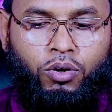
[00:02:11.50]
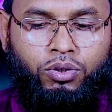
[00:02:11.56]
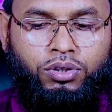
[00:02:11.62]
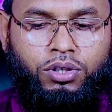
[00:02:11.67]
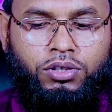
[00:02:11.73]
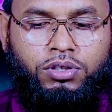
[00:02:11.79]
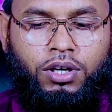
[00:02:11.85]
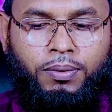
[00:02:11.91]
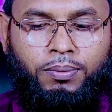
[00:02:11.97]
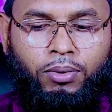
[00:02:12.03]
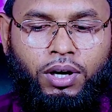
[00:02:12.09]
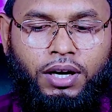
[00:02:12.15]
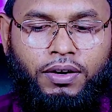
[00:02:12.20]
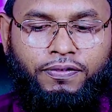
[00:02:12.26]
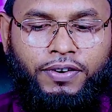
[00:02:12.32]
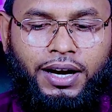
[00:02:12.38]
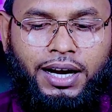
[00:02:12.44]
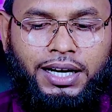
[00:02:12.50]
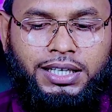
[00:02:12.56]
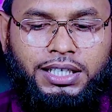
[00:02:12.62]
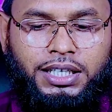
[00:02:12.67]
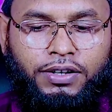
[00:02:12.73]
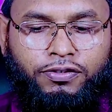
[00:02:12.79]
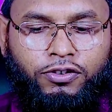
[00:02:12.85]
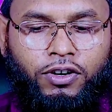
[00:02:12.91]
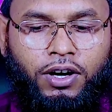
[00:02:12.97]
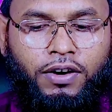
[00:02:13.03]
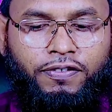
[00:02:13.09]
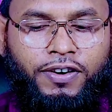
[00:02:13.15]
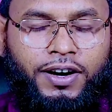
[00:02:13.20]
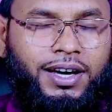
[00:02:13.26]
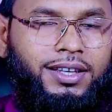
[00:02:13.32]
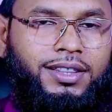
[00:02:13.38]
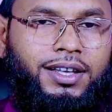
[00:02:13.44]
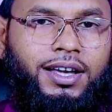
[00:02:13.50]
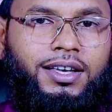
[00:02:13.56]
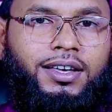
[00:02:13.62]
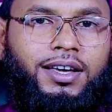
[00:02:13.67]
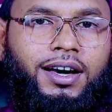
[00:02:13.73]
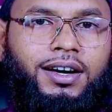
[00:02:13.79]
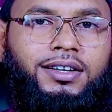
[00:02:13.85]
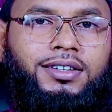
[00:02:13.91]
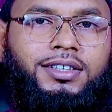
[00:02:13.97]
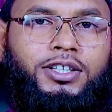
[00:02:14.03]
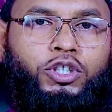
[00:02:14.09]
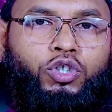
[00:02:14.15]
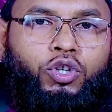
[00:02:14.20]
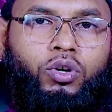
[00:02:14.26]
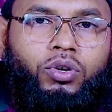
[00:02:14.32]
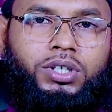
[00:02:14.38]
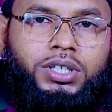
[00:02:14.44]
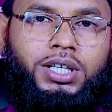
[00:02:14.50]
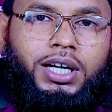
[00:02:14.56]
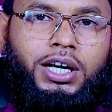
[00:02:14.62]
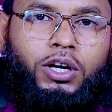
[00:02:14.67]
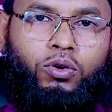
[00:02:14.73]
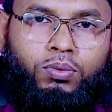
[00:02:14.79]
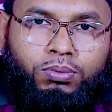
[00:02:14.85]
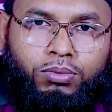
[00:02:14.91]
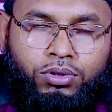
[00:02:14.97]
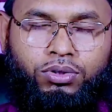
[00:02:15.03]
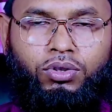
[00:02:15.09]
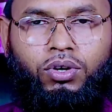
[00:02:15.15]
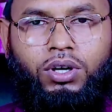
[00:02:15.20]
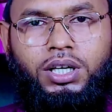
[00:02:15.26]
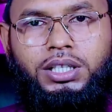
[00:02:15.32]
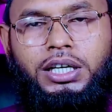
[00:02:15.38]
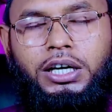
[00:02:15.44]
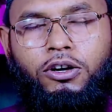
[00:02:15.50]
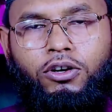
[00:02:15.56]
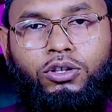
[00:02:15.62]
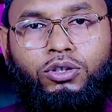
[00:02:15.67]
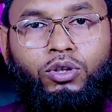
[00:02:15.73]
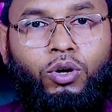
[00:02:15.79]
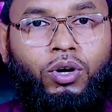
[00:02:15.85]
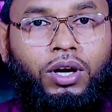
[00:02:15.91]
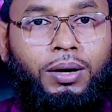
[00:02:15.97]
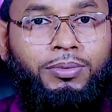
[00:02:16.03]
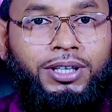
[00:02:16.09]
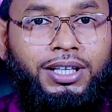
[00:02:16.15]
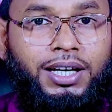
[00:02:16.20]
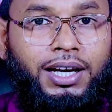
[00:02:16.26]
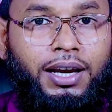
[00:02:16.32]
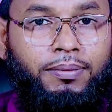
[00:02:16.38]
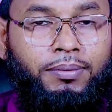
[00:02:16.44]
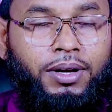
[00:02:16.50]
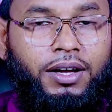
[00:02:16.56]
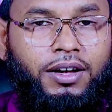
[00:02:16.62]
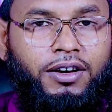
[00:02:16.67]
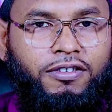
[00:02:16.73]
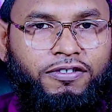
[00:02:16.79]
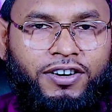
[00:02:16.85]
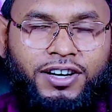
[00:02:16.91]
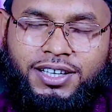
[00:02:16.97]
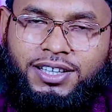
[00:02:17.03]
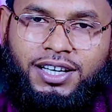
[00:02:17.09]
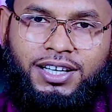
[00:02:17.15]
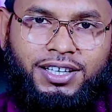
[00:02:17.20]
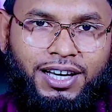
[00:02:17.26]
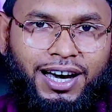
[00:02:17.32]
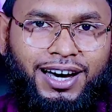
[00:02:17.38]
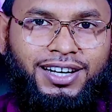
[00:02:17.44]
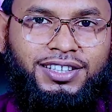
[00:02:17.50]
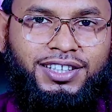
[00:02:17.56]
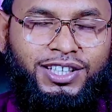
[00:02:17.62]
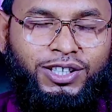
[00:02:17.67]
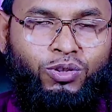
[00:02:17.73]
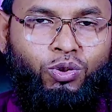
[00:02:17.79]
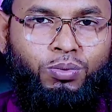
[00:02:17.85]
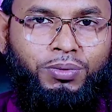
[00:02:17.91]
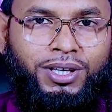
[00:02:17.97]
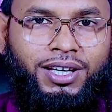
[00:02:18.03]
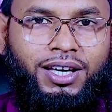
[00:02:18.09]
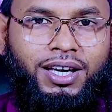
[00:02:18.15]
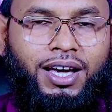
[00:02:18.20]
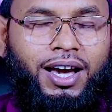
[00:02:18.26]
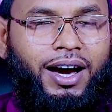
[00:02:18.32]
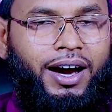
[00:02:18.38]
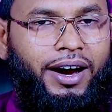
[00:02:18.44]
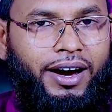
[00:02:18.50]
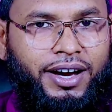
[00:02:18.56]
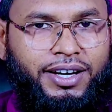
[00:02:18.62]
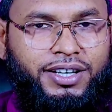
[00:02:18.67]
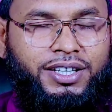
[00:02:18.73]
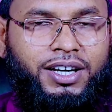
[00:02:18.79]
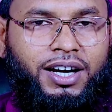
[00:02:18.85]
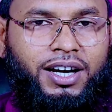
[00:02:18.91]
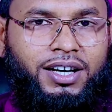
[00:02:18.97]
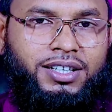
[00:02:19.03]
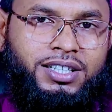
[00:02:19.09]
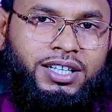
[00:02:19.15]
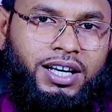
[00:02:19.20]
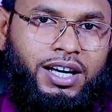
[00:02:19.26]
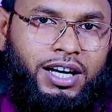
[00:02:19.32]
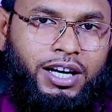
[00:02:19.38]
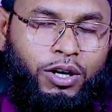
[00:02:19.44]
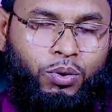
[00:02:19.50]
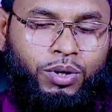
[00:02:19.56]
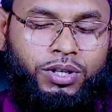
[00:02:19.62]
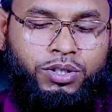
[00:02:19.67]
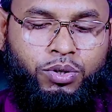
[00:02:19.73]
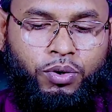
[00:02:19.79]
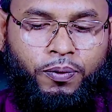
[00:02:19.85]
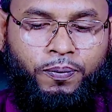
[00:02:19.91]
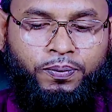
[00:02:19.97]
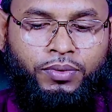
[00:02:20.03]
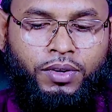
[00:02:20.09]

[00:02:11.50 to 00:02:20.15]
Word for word: রসুলাম বলেন ফাকশি ফুহা ফাইদাহি আংতি যখন সেটাকে উন্মুক্ত করে দেওয়া হলো তখন আমি দেখলাম ফাইদাহি আংতি তুমি আয়েশা সেখানে রয়েছ